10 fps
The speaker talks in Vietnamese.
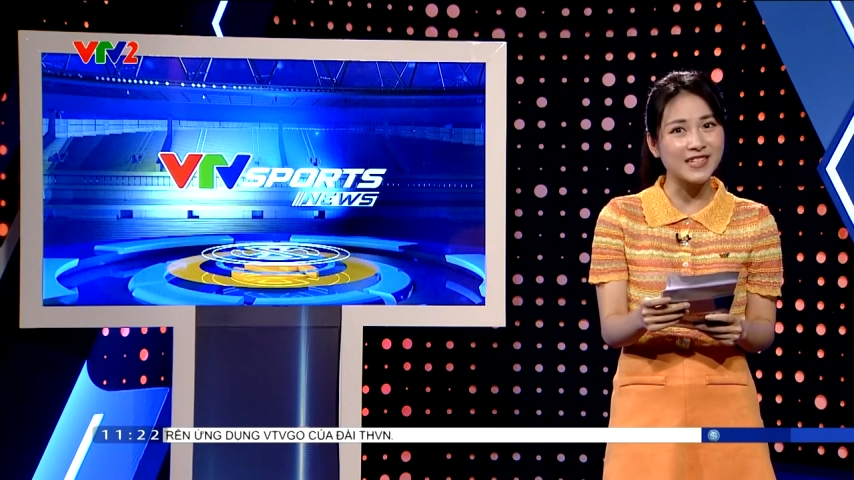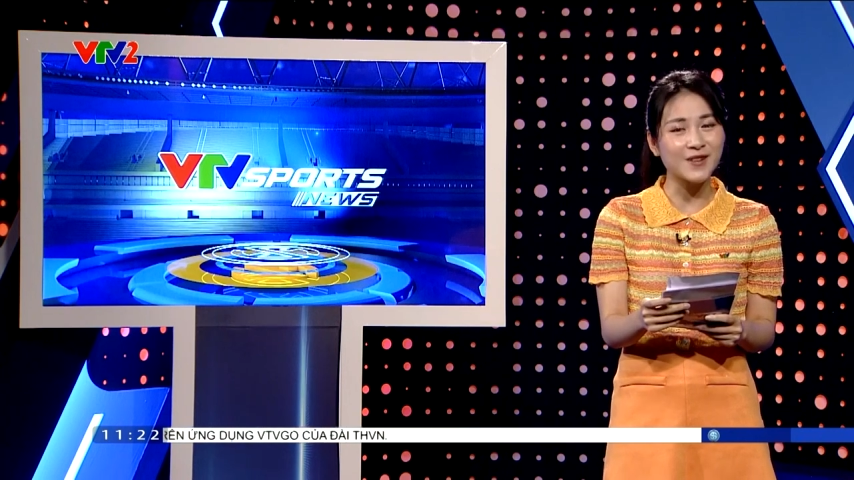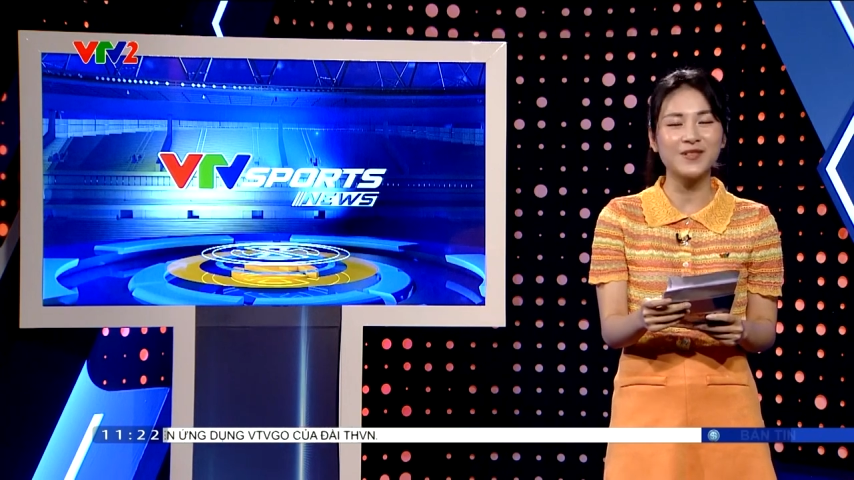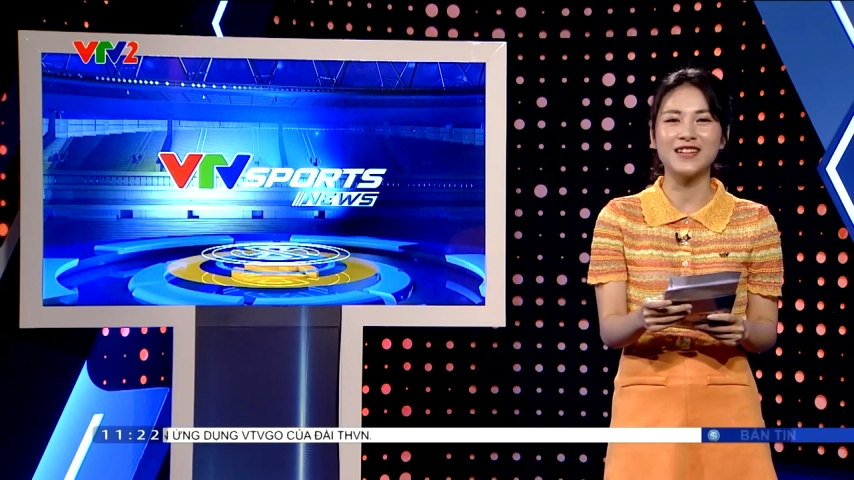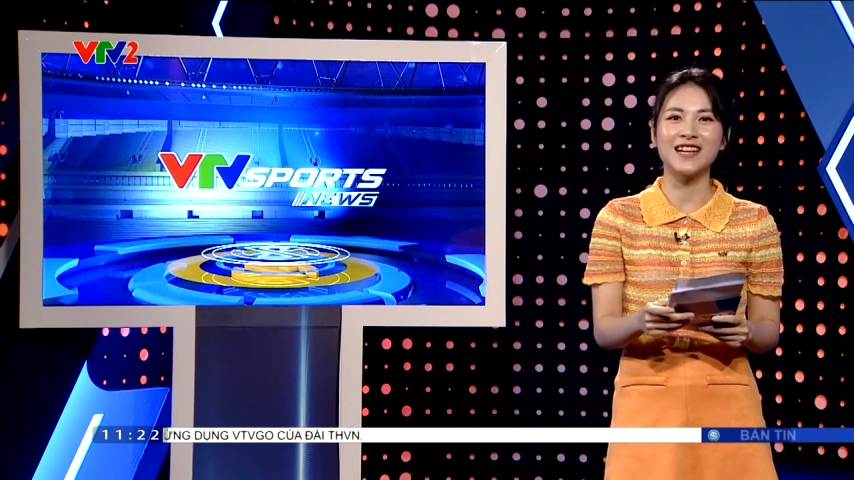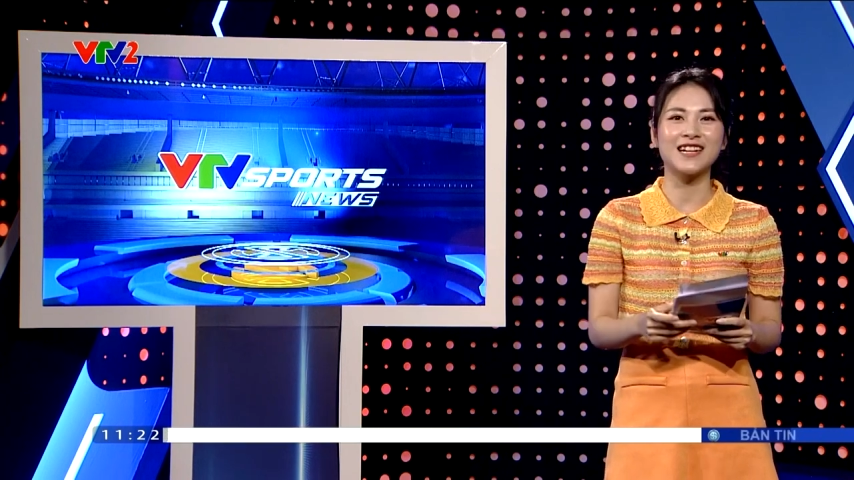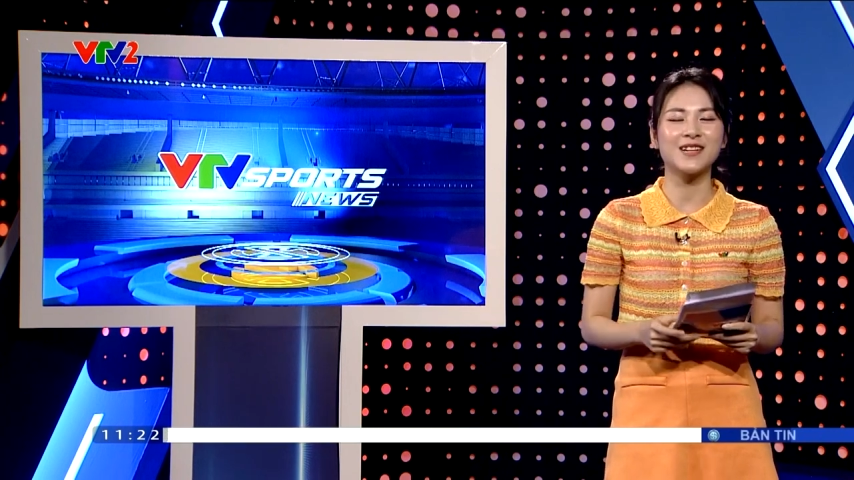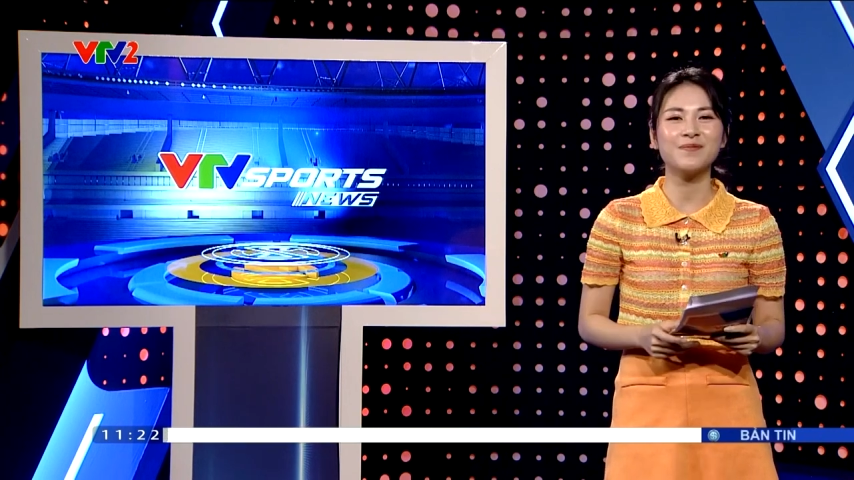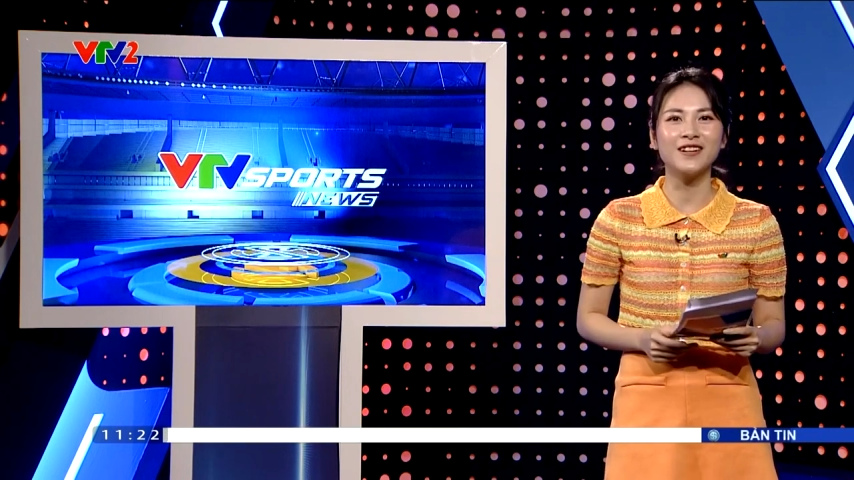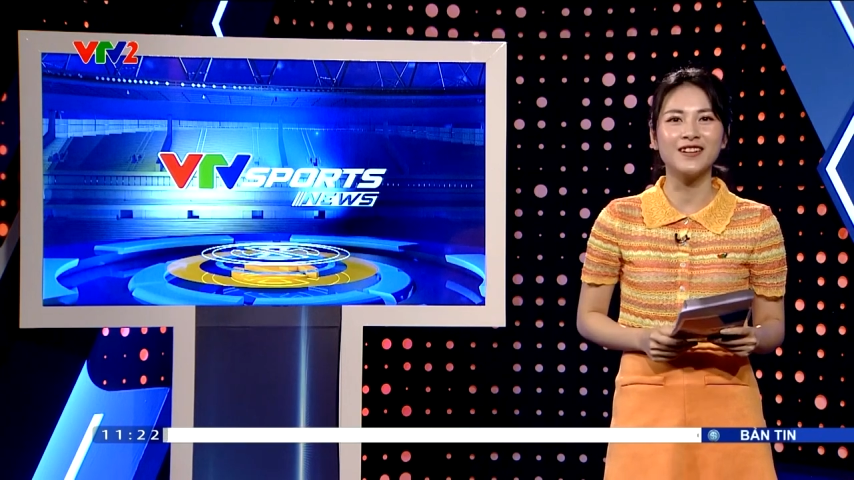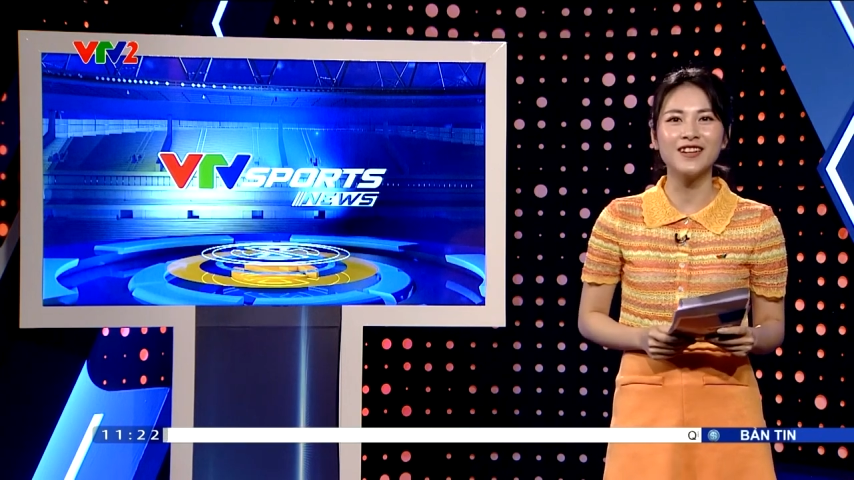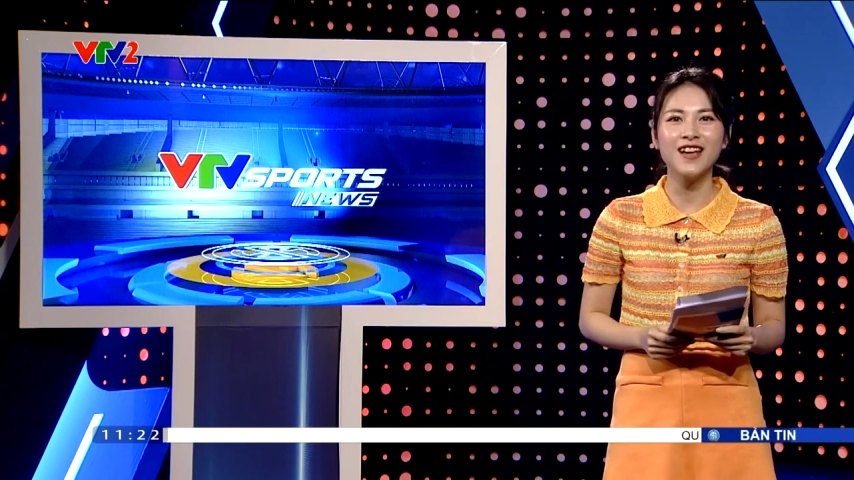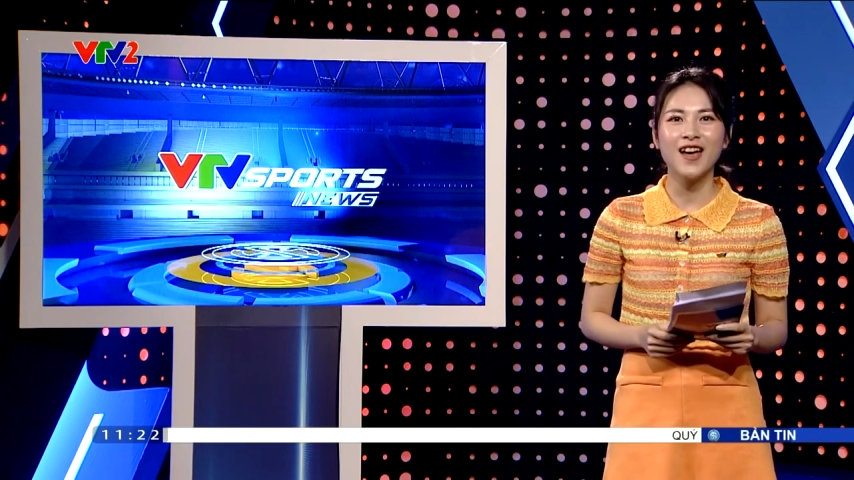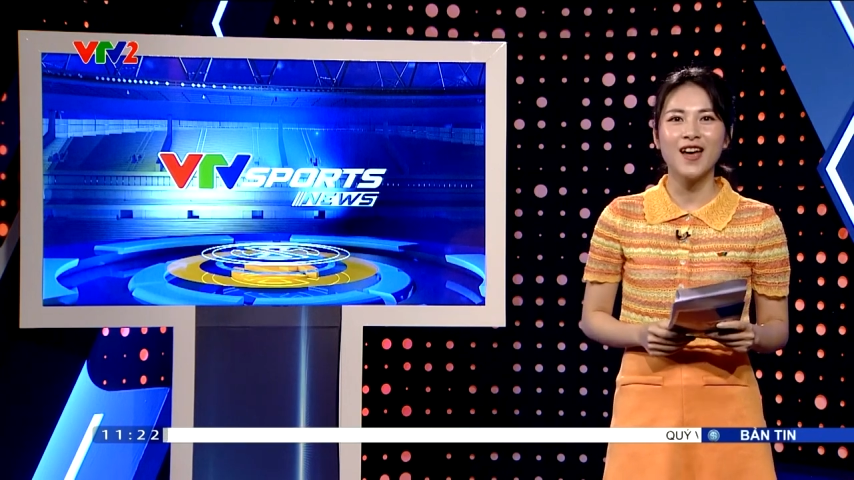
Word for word: trong thời gian sắp tới.